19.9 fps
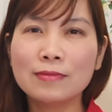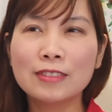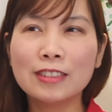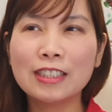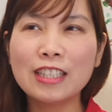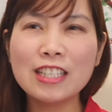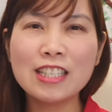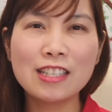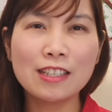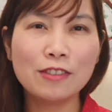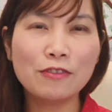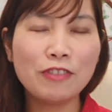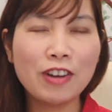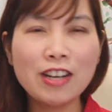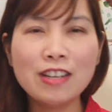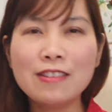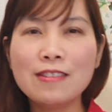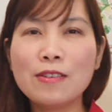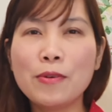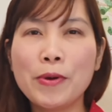cái sự
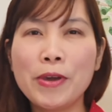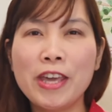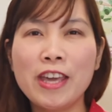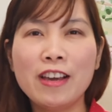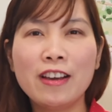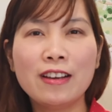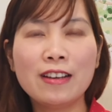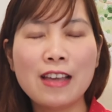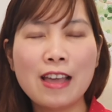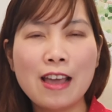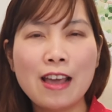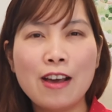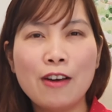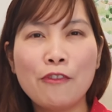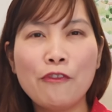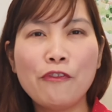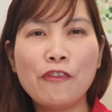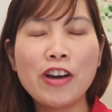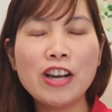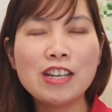phân quyền
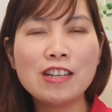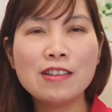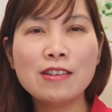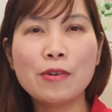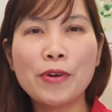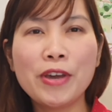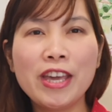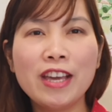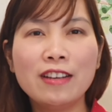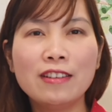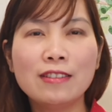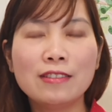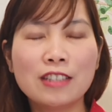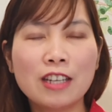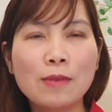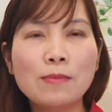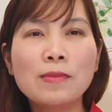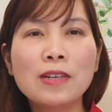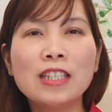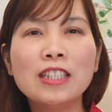phân quyền
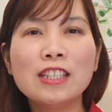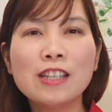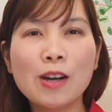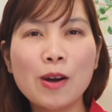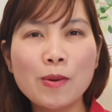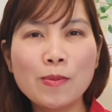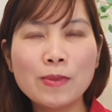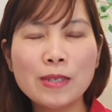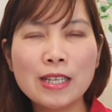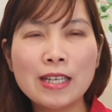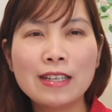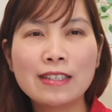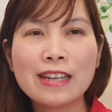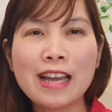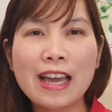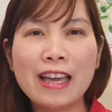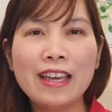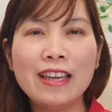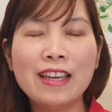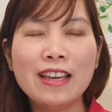trong cái nước úc
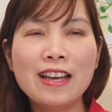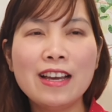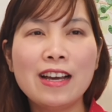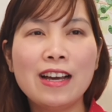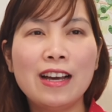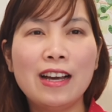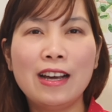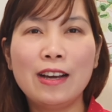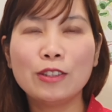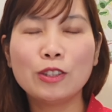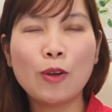để à,